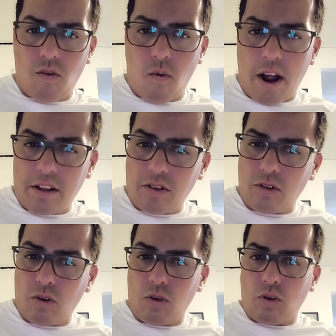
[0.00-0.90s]

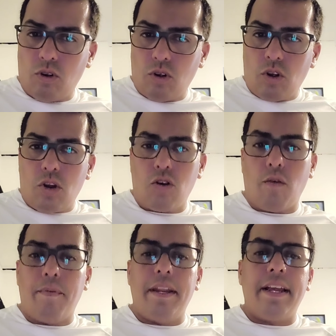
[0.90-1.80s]
cuando
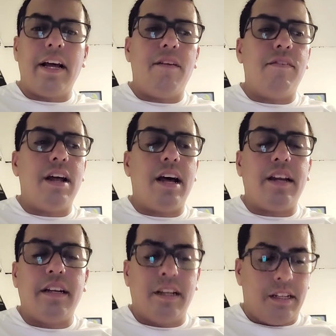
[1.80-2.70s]
nos vienen a
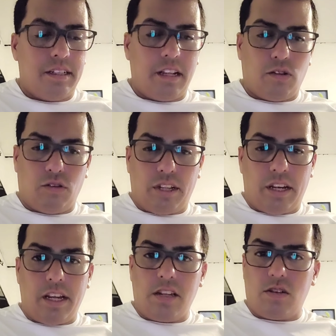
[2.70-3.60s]
hablar de
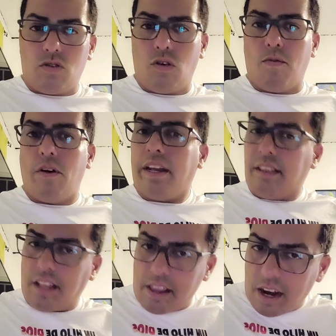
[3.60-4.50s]
tonterías como
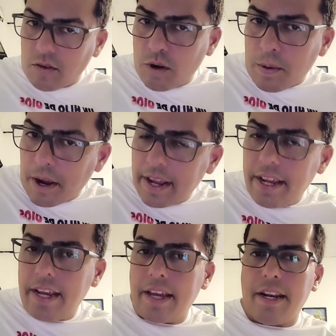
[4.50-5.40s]
esta, de la nueva
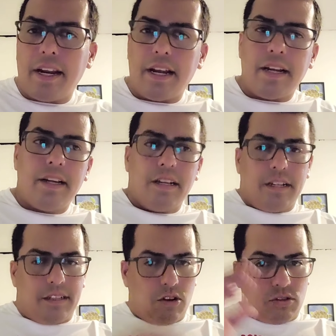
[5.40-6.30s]
era,
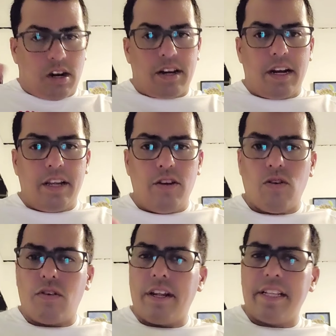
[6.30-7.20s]
de otras
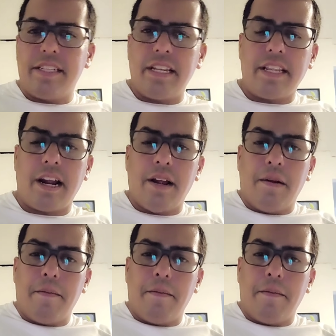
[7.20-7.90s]
religiones, etc.,